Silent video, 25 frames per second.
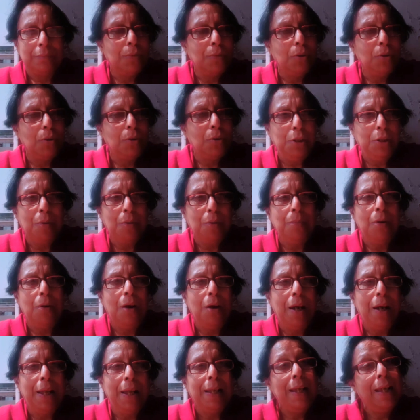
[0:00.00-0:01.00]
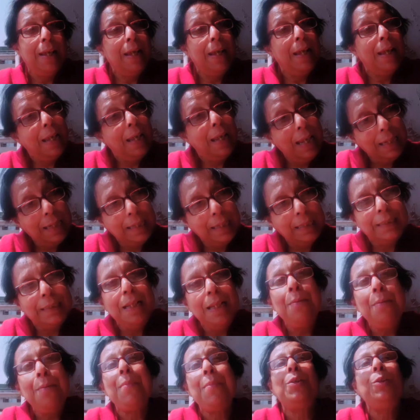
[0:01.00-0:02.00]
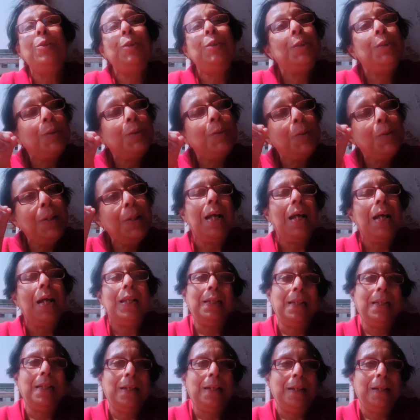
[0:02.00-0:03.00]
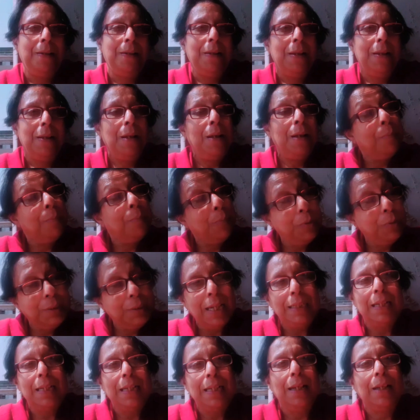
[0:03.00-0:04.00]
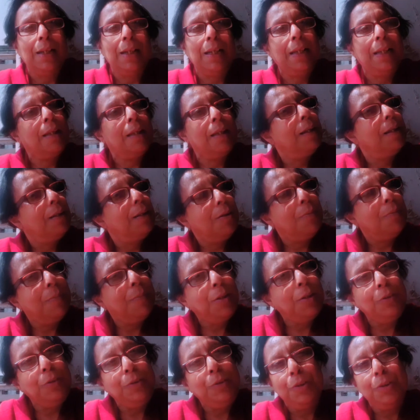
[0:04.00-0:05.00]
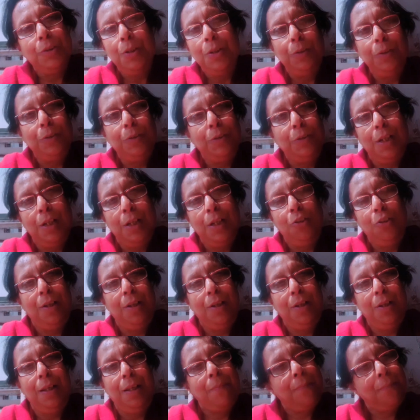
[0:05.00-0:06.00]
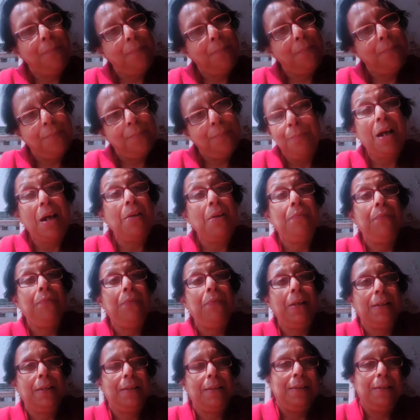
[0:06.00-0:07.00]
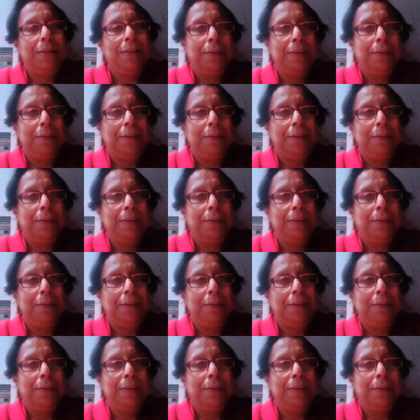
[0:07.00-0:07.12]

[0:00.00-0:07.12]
ওই রকম হয় এই কিসের মাধুর্যই আলাদা বোঝা যায় তোমরা দুজন দুজনের জন্যই পারফেক্ট